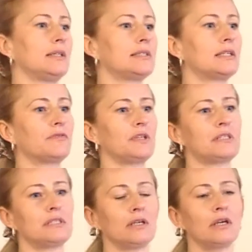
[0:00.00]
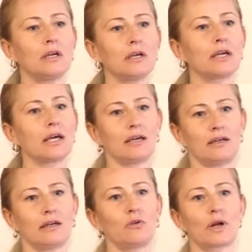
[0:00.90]
dei servizi che
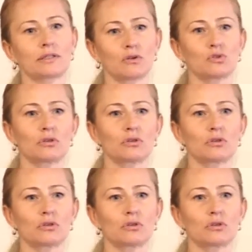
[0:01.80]
riguardano